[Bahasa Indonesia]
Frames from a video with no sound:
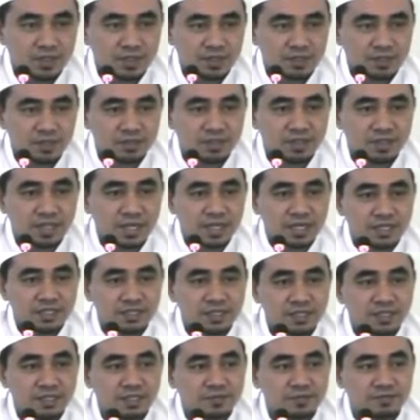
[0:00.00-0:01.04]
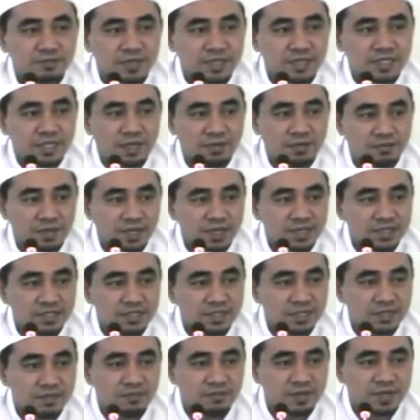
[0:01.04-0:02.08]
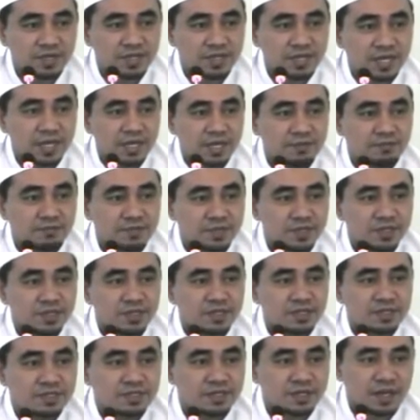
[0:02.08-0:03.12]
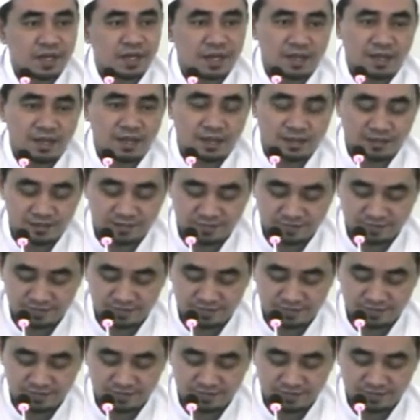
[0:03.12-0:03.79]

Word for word: Di tingkatan pertama daripada api neraka.